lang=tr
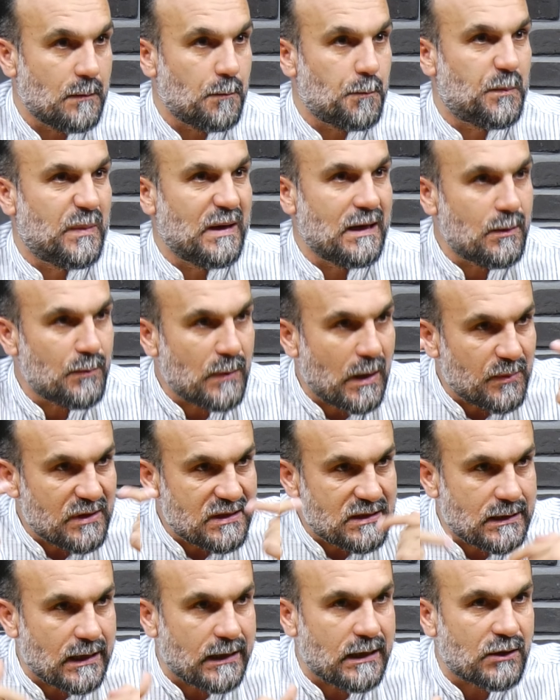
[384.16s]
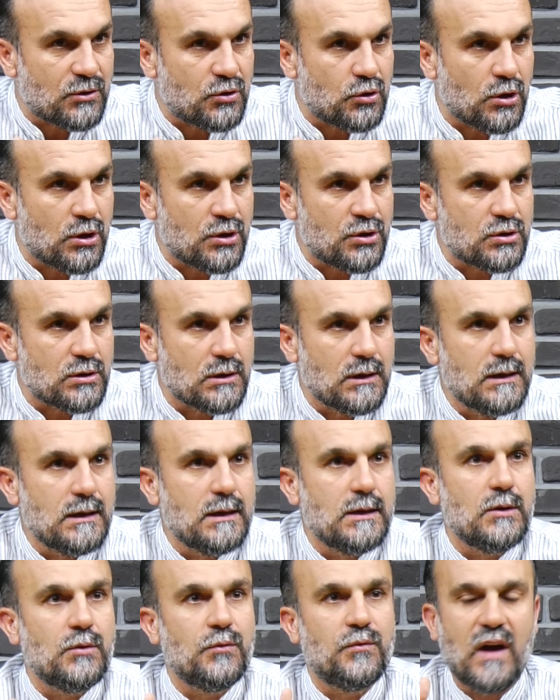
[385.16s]
bilmemiz gerekiyor
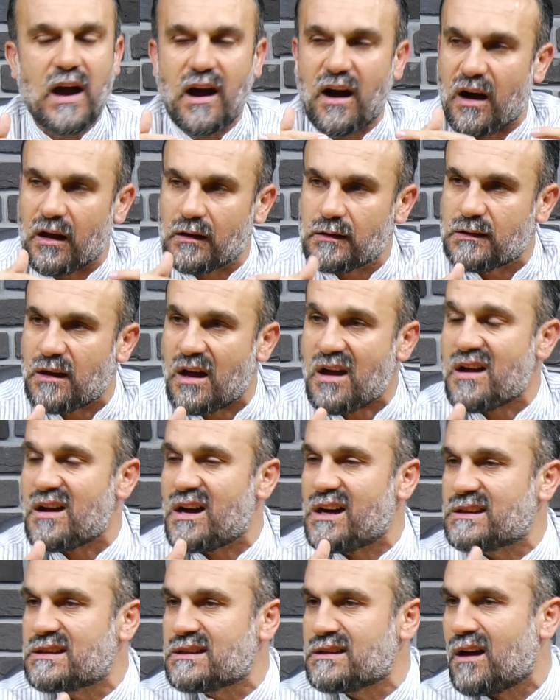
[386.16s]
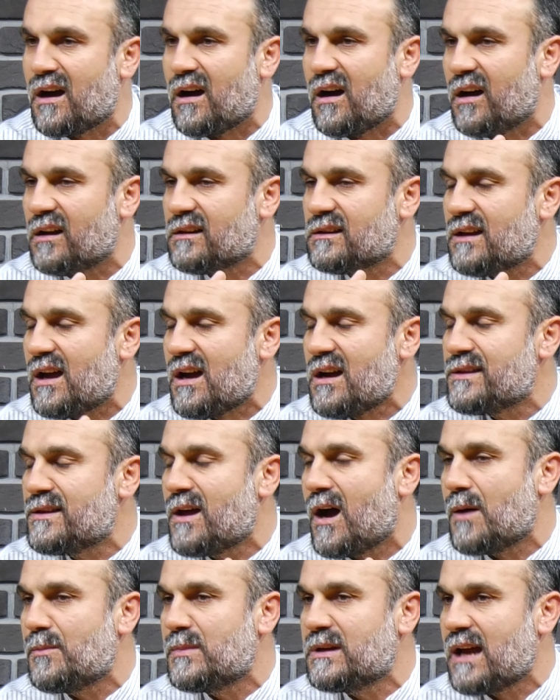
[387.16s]
ve Allah adına, Allah
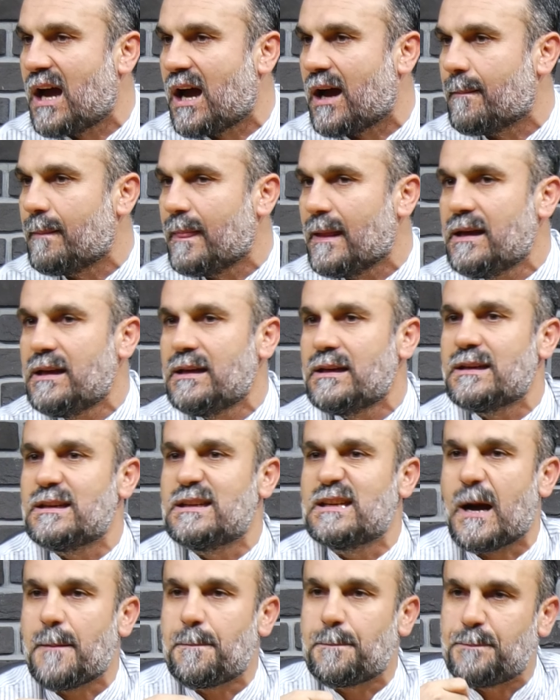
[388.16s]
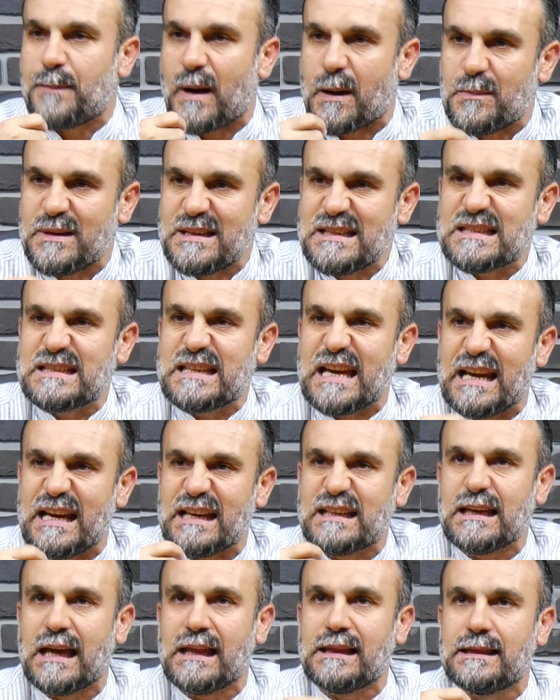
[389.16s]
namına yapmamız
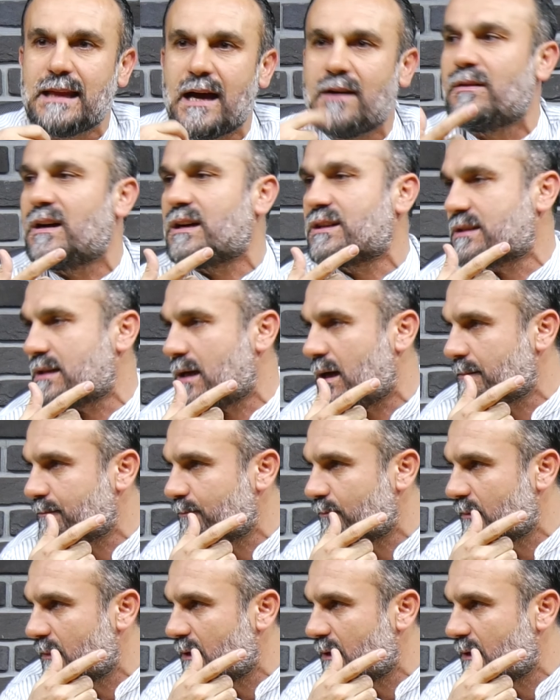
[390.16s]
gereken ne varsa